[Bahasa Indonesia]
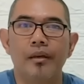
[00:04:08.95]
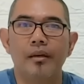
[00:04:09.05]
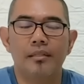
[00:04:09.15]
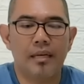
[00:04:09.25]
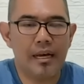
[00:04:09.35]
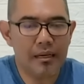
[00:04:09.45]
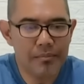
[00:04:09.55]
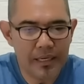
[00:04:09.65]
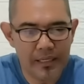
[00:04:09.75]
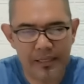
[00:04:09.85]
Sekarang
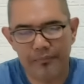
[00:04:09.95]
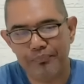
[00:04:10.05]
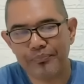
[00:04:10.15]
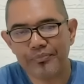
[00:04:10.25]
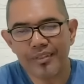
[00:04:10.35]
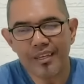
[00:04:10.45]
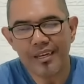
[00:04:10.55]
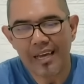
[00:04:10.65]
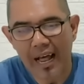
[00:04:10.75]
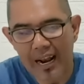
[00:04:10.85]
begini,
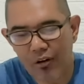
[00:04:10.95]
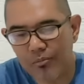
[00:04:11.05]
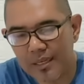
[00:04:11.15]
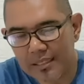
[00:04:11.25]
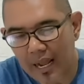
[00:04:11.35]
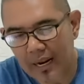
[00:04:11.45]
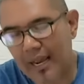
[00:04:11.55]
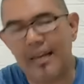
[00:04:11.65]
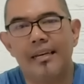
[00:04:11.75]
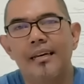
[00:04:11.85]
kalau
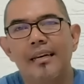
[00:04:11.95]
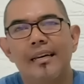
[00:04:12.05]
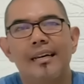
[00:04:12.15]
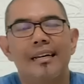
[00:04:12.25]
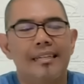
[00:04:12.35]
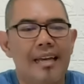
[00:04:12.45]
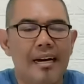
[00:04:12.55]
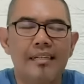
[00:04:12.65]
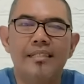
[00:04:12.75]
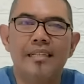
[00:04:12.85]
misalkan
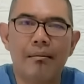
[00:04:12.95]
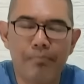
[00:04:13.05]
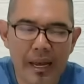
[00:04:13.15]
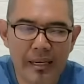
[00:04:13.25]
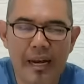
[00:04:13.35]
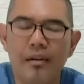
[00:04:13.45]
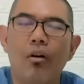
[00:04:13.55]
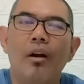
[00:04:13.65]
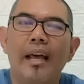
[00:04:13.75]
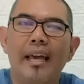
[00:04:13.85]
yang disampaikan
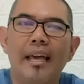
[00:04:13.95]
oleh